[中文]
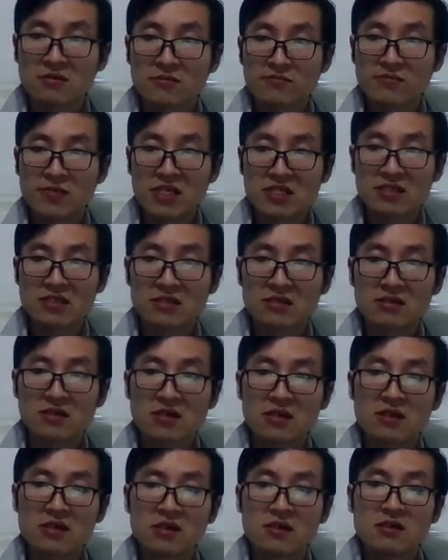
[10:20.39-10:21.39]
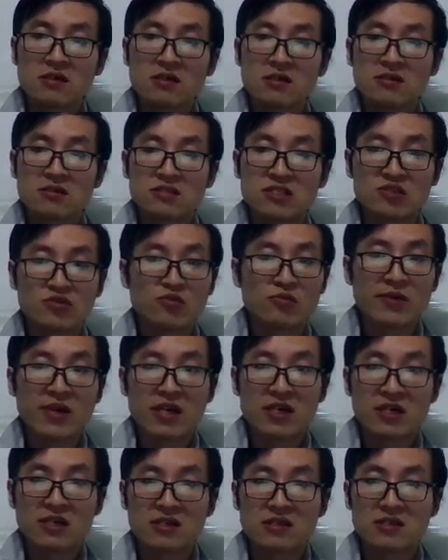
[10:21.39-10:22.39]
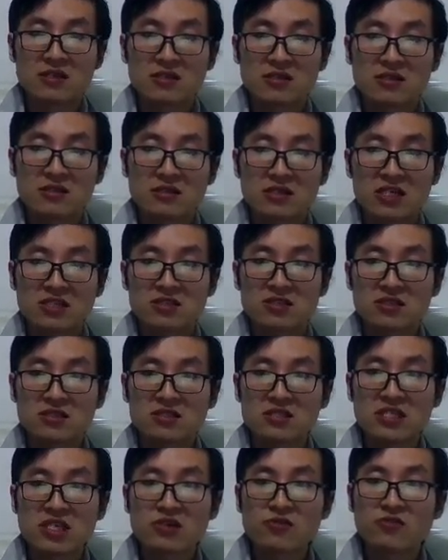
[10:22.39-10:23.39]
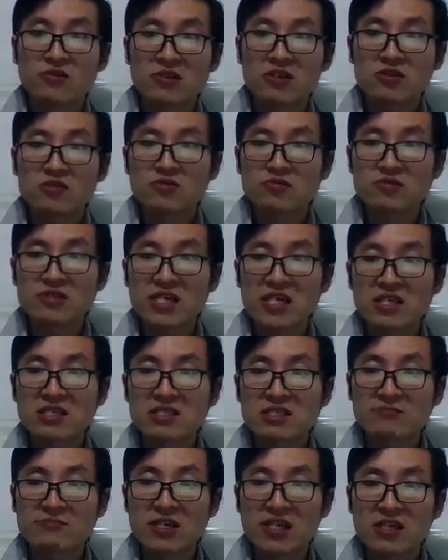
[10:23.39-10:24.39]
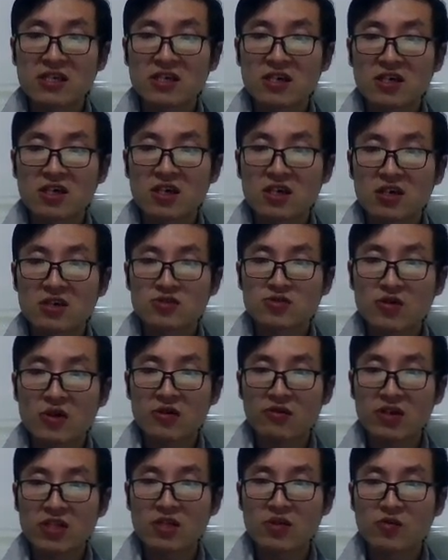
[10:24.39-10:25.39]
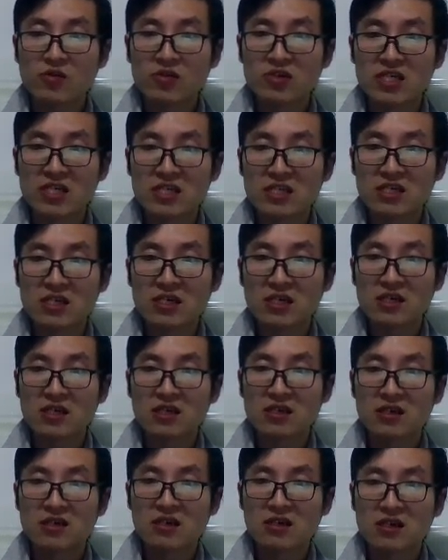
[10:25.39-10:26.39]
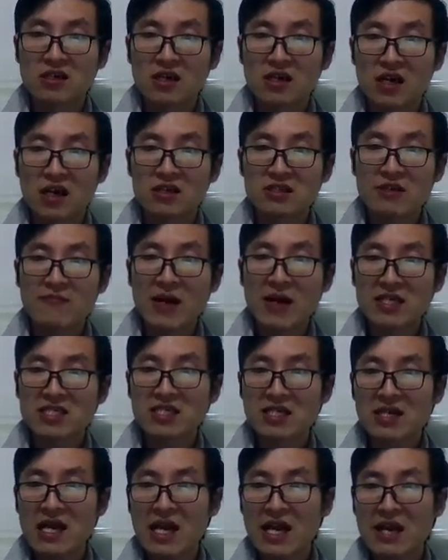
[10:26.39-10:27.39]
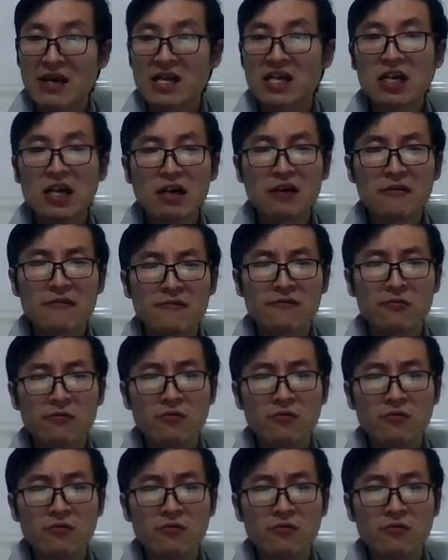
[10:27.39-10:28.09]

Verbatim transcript: 变成嫉妒别人，它是经过了中间这么一个转换的过程的，啊，你把这个爱克服、